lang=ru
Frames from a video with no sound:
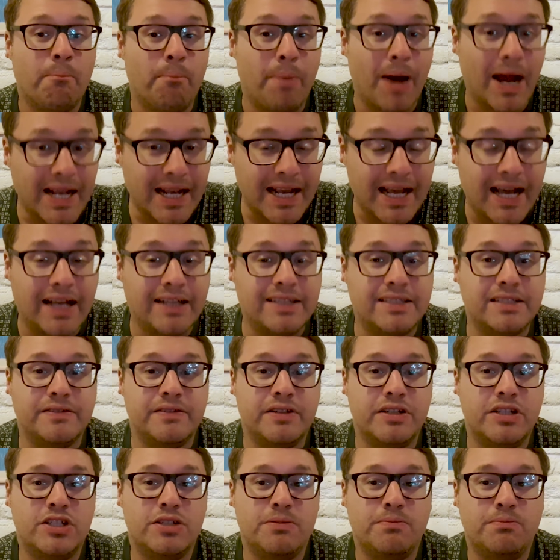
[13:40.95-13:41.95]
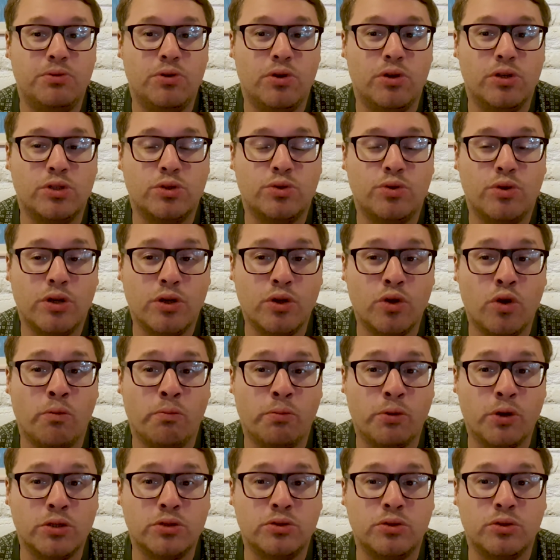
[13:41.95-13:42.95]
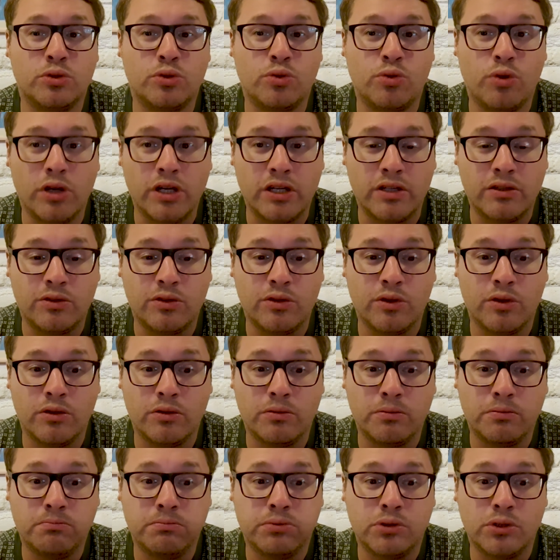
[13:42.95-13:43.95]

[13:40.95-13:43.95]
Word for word: показывает чемпионскую игру, просто, сколько,